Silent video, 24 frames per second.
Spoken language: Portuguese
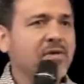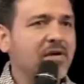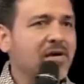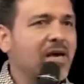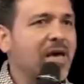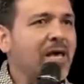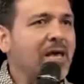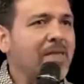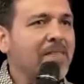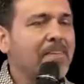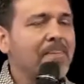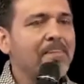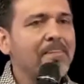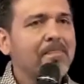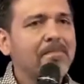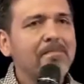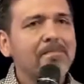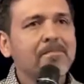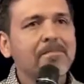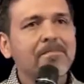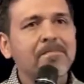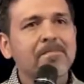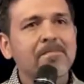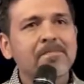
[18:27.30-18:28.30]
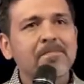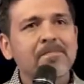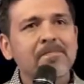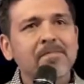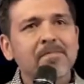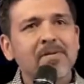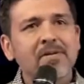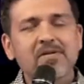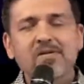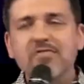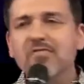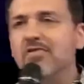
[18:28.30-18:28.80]
com ninguém,
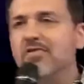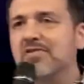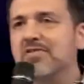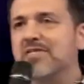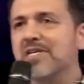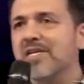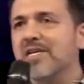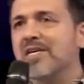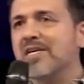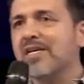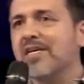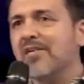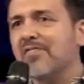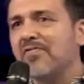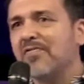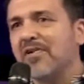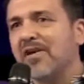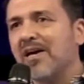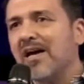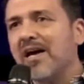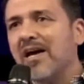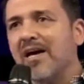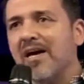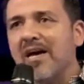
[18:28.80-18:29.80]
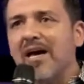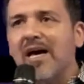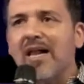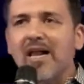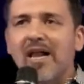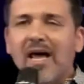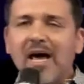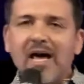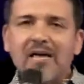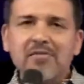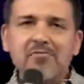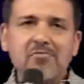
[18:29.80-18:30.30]
de você querer ficar
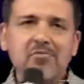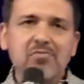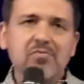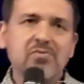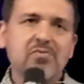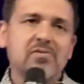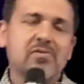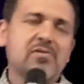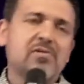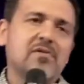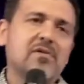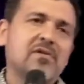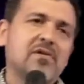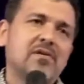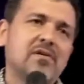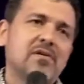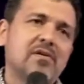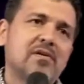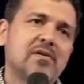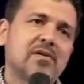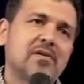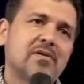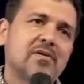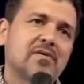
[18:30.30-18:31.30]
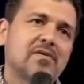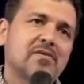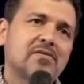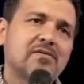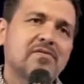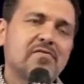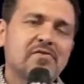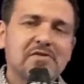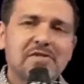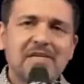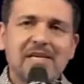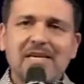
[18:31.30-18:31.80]
calado,
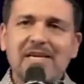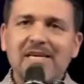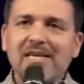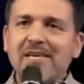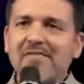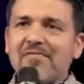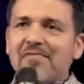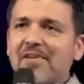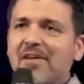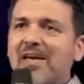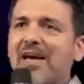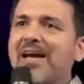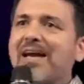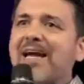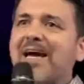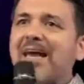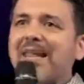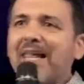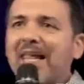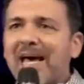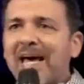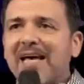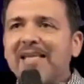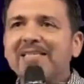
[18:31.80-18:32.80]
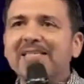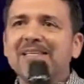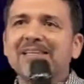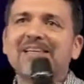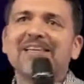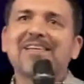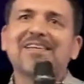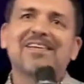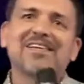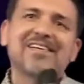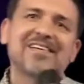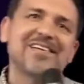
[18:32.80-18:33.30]
de você querer ficar
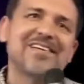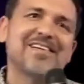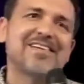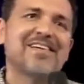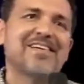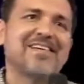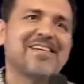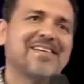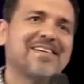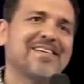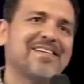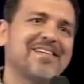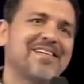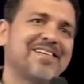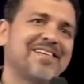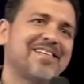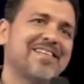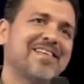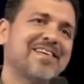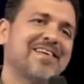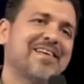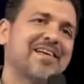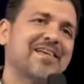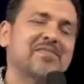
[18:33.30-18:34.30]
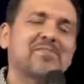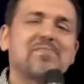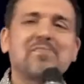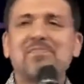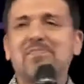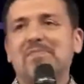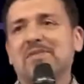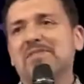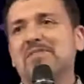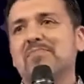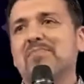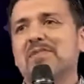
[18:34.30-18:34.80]
calada, né? As,
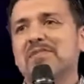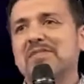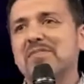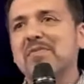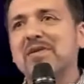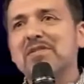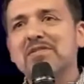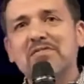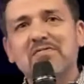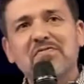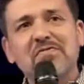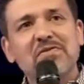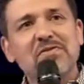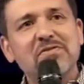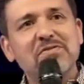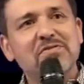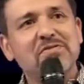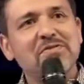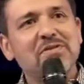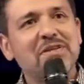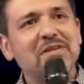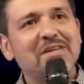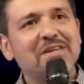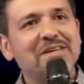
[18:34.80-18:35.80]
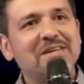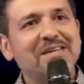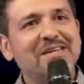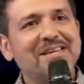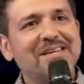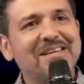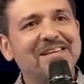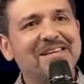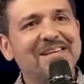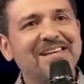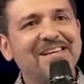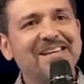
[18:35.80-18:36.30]
as irmãs é mais difícil,
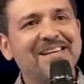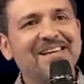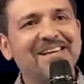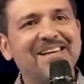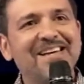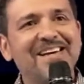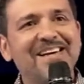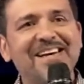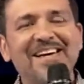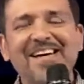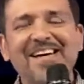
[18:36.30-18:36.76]
né?